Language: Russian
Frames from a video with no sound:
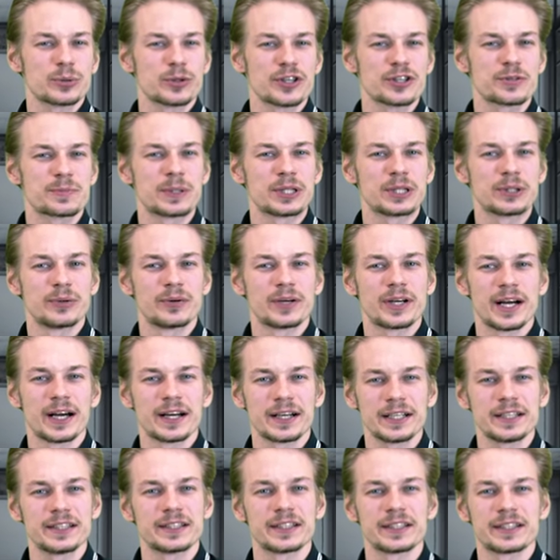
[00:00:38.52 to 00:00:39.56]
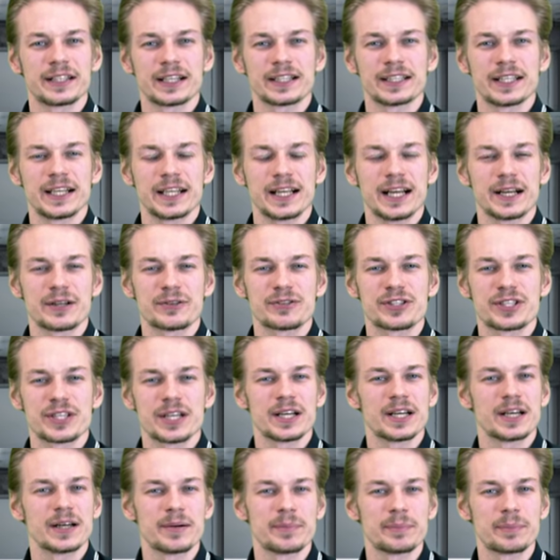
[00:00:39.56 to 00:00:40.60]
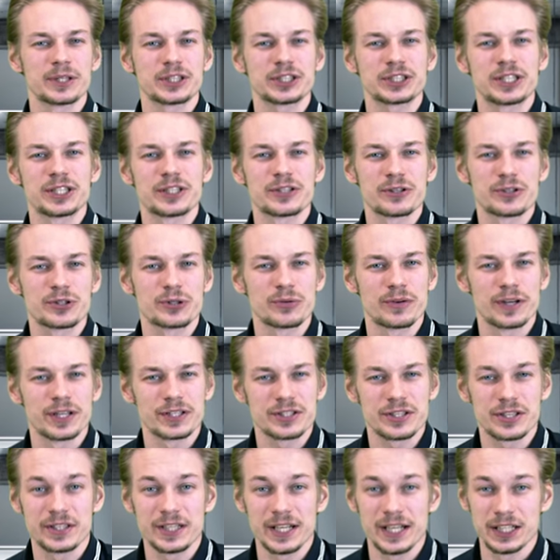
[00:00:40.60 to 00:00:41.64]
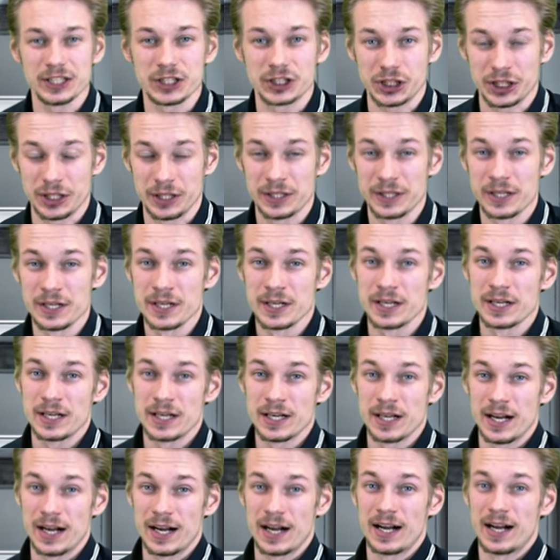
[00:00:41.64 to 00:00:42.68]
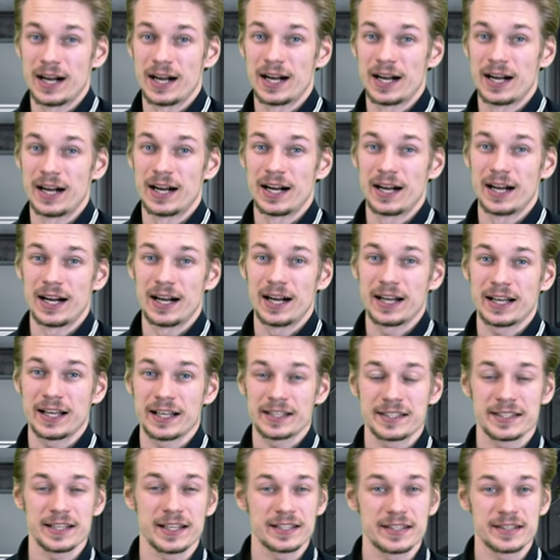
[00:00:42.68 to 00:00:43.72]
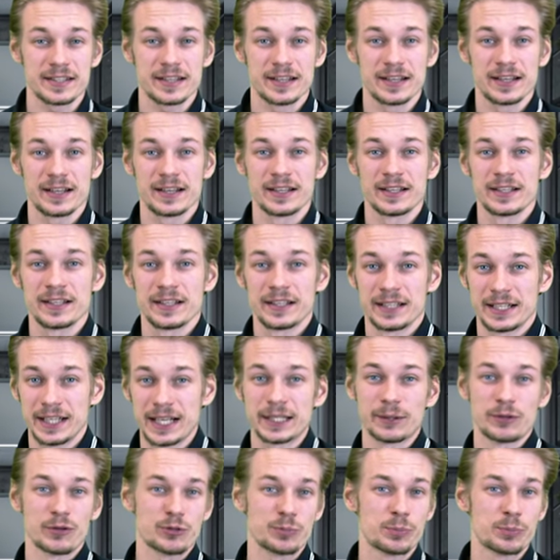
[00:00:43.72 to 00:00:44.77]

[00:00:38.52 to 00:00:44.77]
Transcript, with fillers: у разбитого корыта тогда, как все пошли развиваться дальше. А, оказаться рядом